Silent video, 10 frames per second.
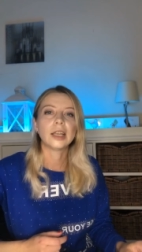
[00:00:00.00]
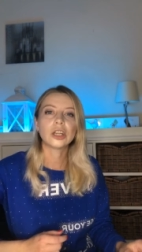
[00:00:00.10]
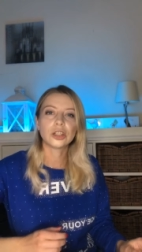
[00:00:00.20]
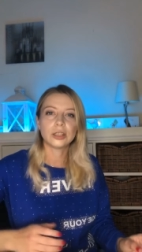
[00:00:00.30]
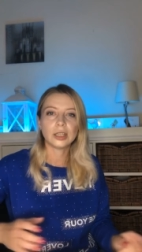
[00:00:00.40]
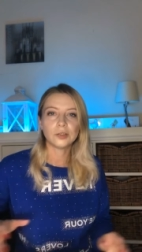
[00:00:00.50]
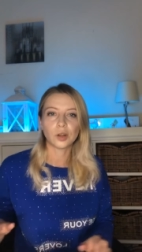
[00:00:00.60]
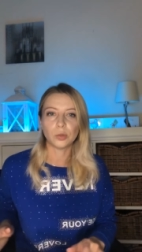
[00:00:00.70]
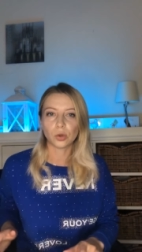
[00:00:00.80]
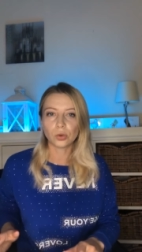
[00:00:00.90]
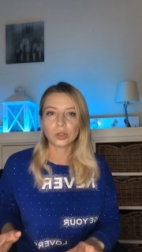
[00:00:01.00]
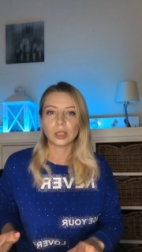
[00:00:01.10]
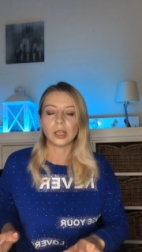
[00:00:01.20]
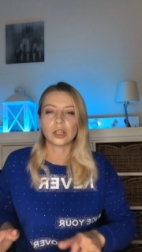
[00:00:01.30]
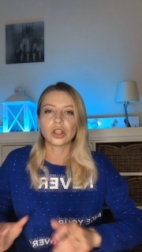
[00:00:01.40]
Также здесь
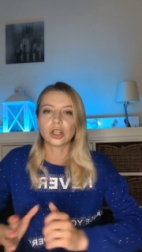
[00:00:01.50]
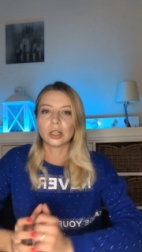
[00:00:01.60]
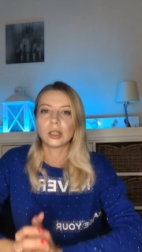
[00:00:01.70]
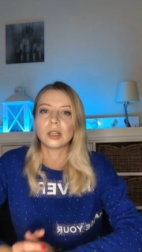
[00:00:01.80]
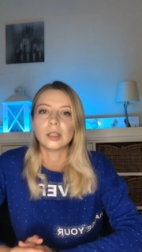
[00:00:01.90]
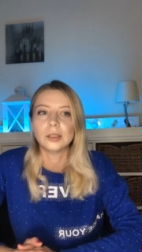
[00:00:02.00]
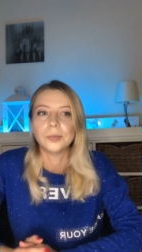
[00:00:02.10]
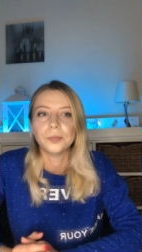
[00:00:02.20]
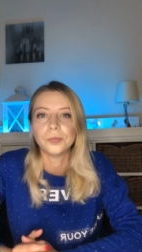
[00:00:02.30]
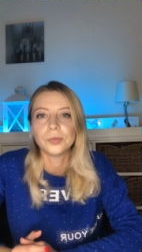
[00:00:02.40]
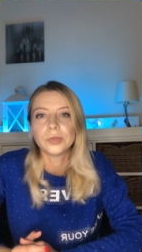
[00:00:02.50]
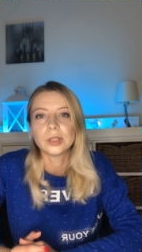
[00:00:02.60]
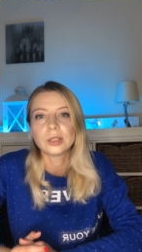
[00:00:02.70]
формируются наши, э,